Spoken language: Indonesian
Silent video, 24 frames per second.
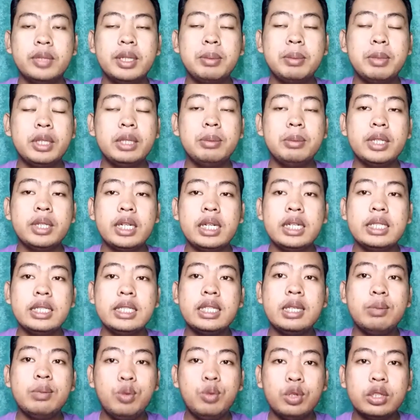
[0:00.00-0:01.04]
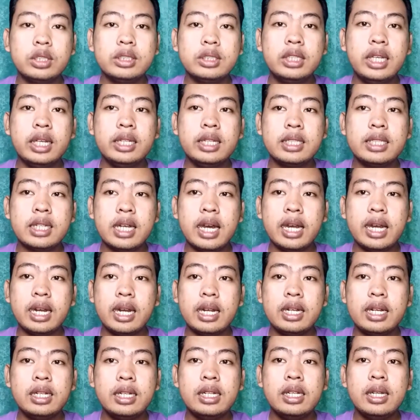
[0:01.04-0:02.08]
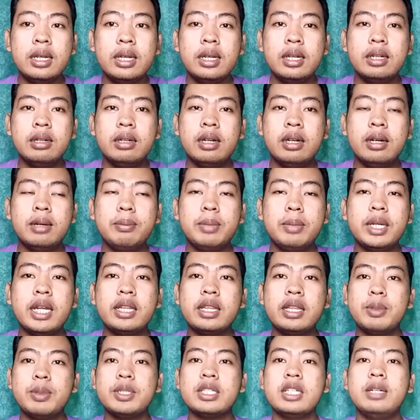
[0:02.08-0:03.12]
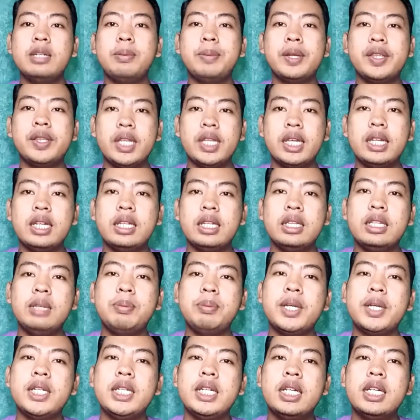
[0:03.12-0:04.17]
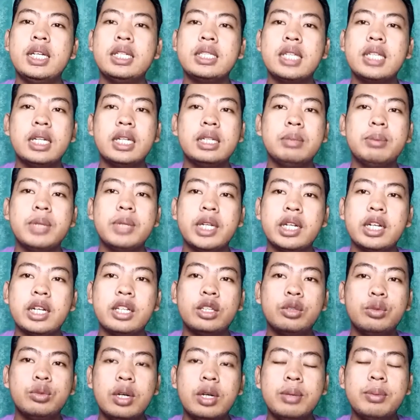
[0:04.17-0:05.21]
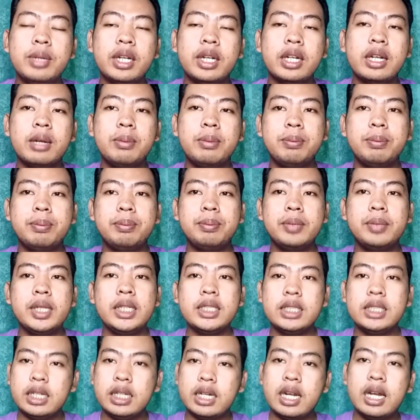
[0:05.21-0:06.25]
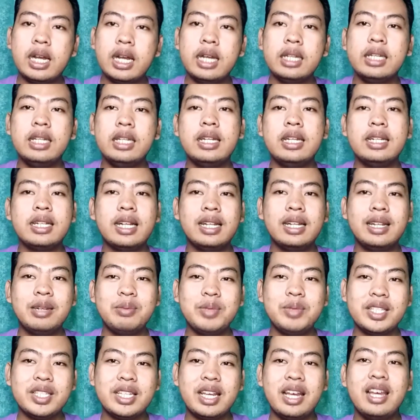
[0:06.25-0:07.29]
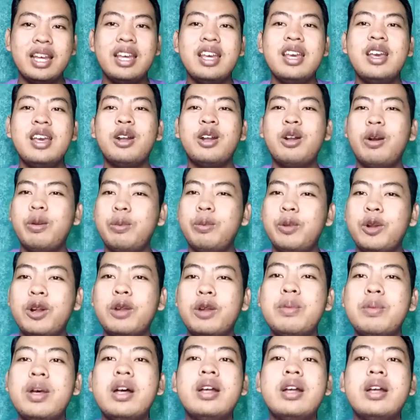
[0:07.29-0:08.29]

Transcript: Teman-teman kalian sibuk ya sekarang uh, menata masa depannya nanti pada saat mereka tua mereka istirahat dan kalian bisa ngobrol